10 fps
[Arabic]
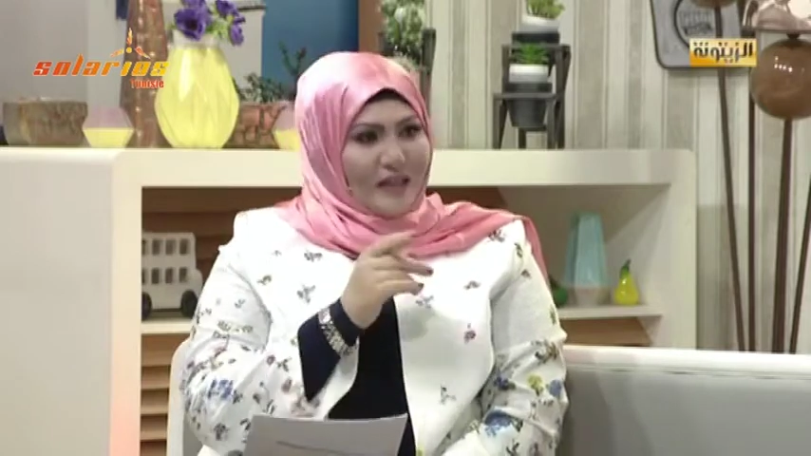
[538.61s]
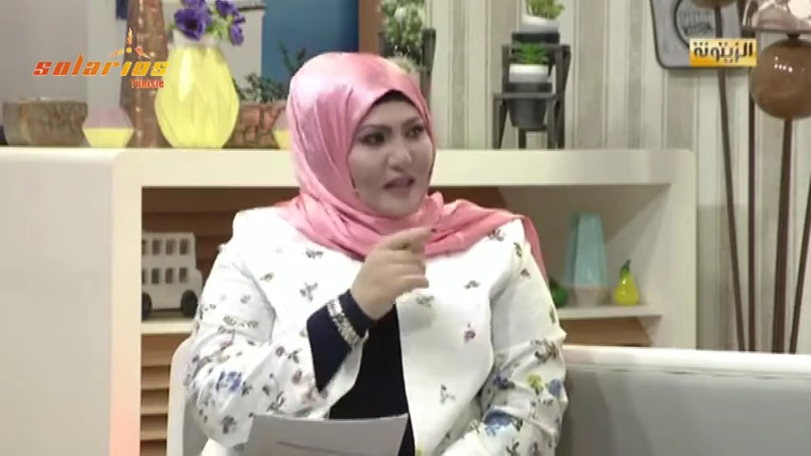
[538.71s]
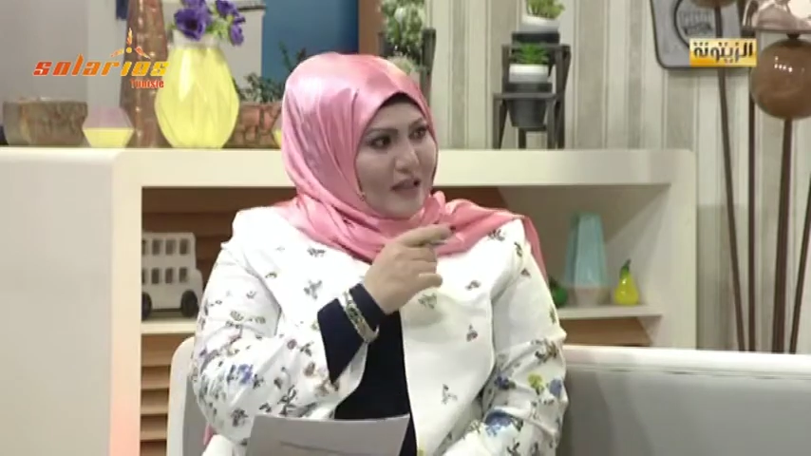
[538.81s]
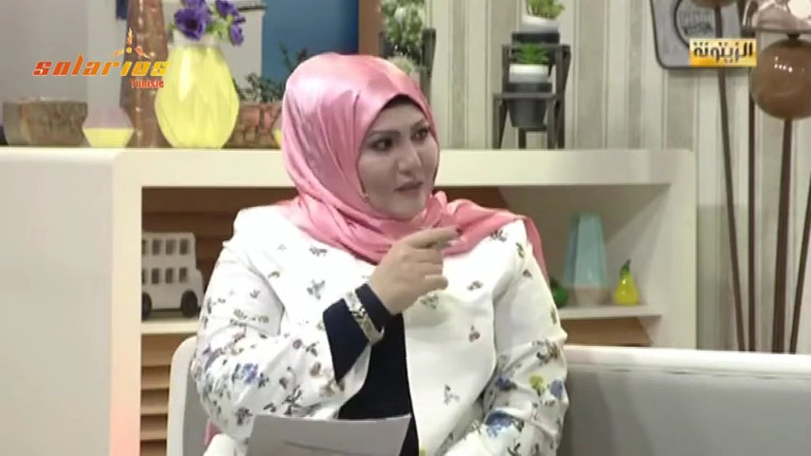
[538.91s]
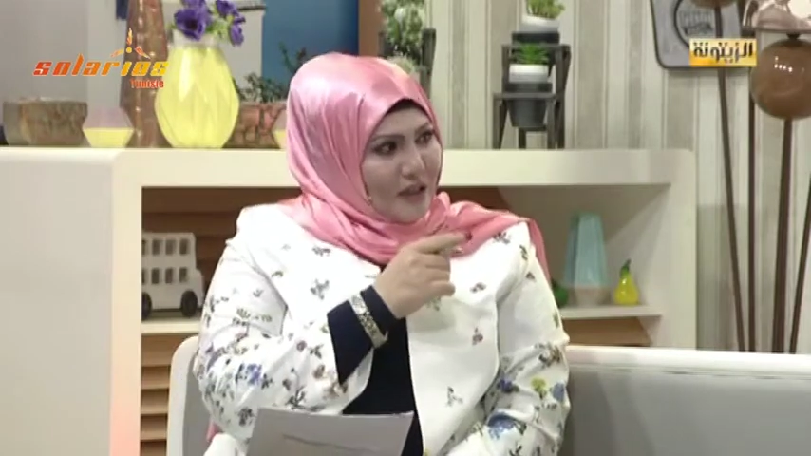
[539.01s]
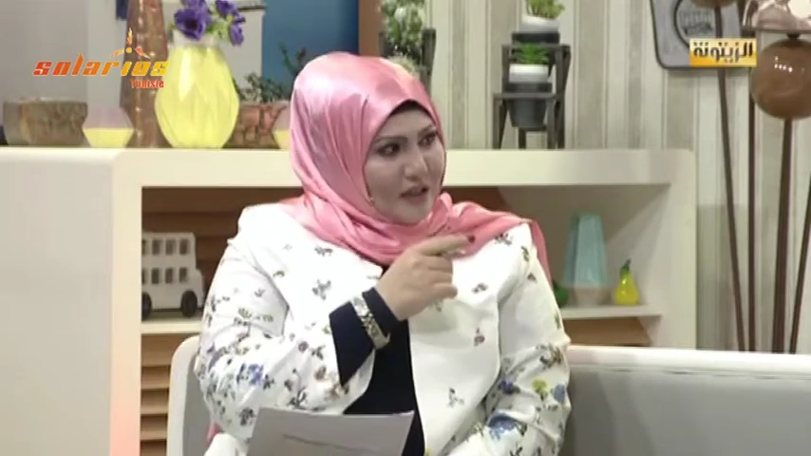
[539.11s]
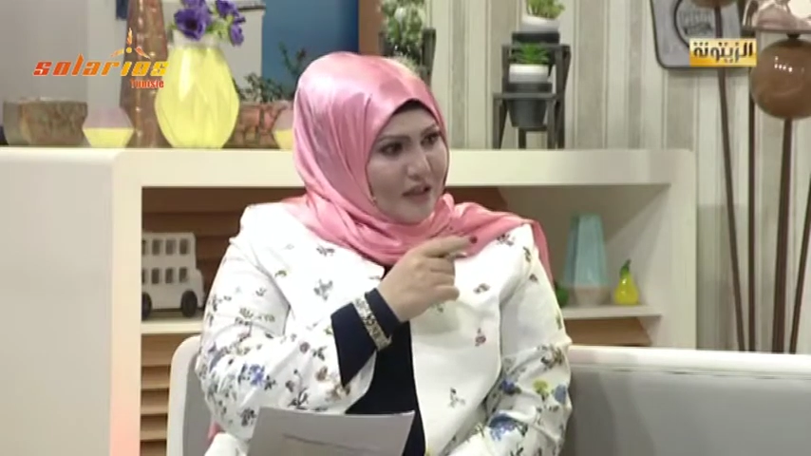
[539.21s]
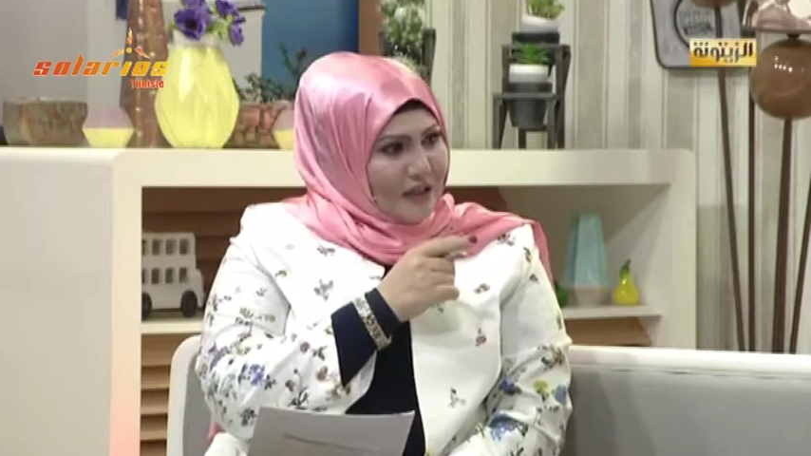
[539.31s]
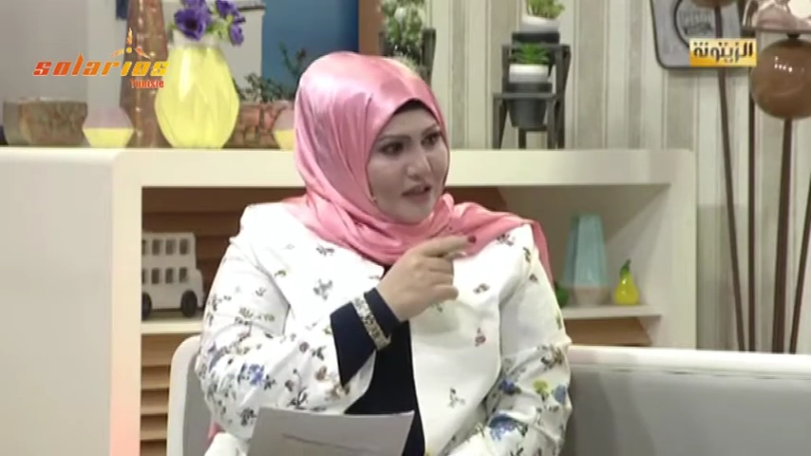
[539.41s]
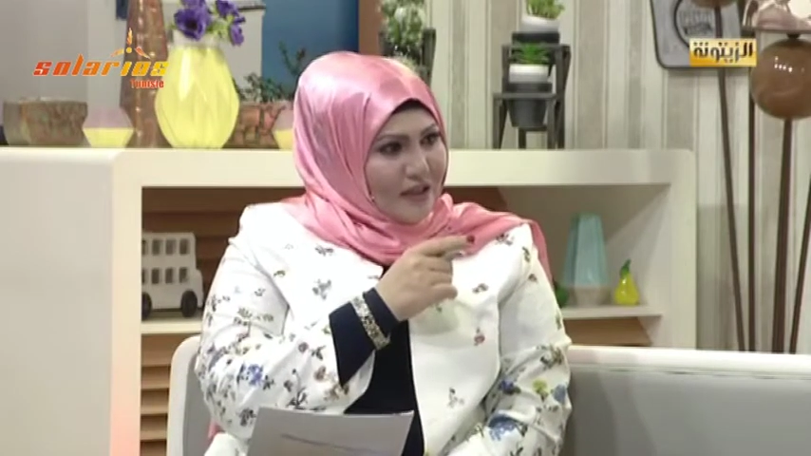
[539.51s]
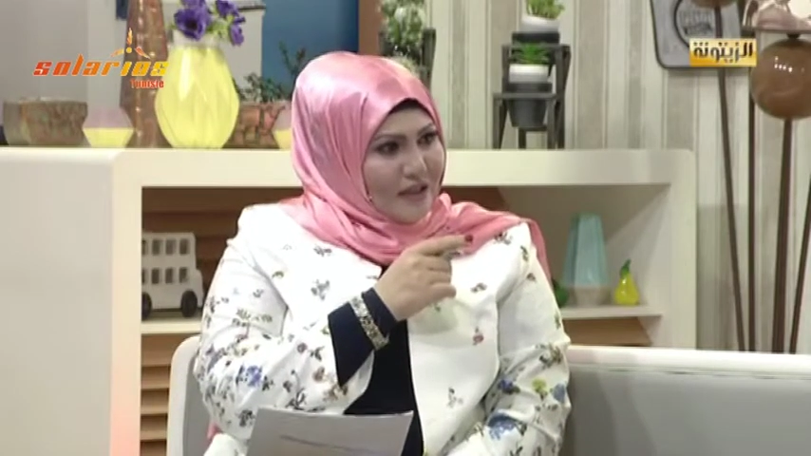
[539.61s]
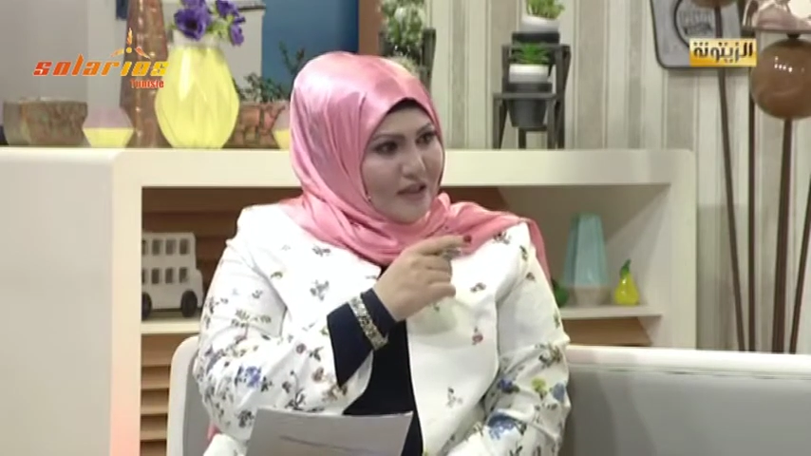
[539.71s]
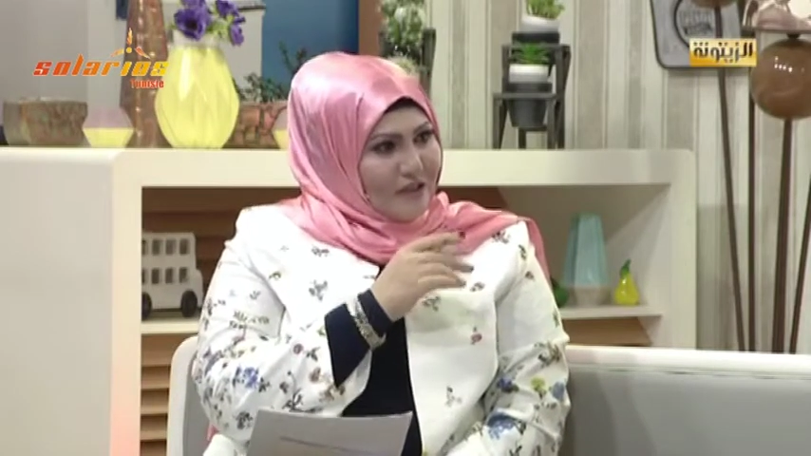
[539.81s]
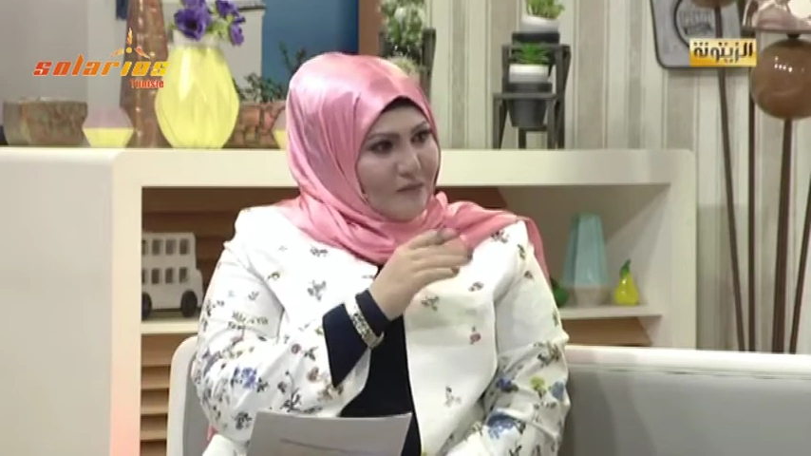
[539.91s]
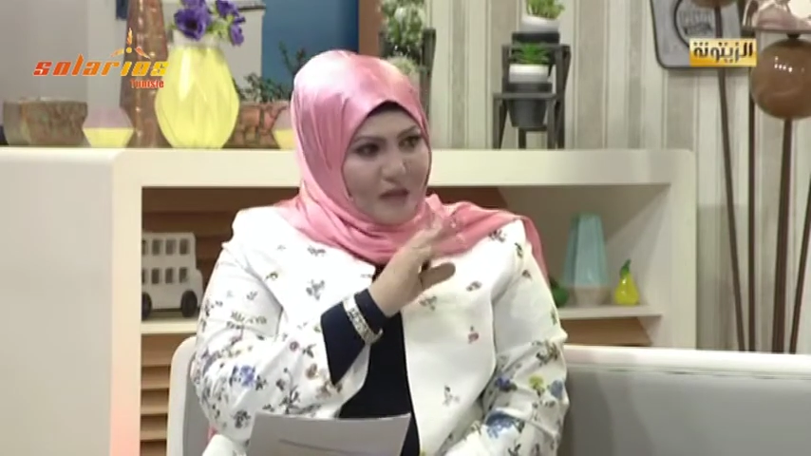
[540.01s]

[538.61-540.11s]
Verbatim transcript: اللي ركب هك أه؟